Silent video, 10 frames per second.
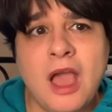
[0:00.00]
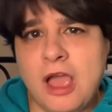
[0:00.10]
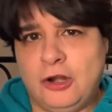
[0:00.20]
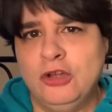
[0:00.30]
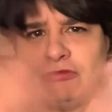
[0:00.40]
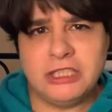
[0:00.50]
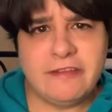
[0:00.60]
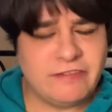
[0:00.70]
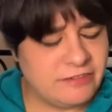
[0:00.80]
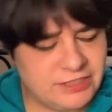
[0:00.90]
non ti
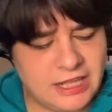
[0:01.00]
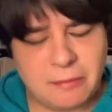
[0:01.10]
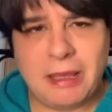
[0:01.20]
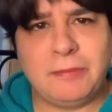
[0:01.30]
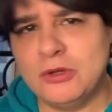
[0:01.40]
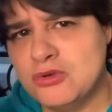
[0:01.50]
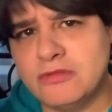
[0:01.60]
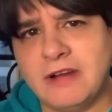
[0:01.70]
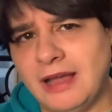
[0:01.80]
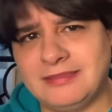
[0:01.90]
devi far vedere mai più,
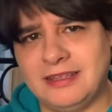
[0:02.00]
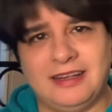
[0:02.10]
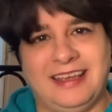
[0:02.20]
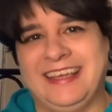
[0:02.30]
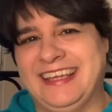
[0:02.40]
vattene!